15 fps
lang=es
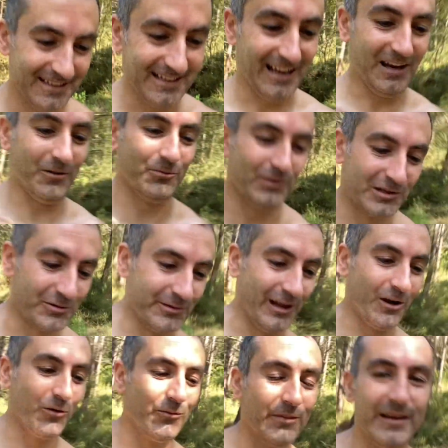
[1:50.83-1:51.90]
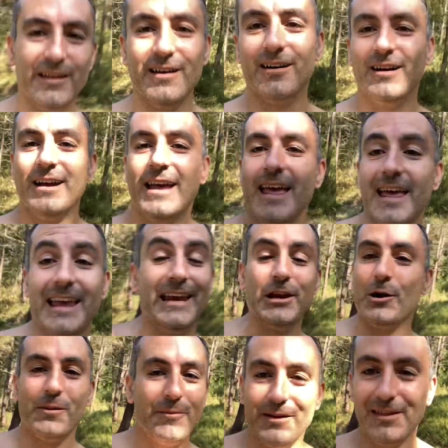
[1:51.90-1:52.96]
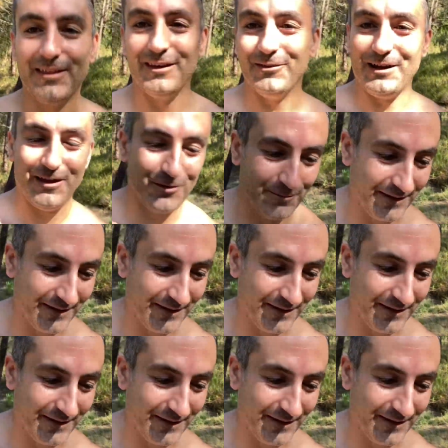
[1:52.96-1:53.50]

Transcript: Alguna subida algún vídeo y no me ha mencionado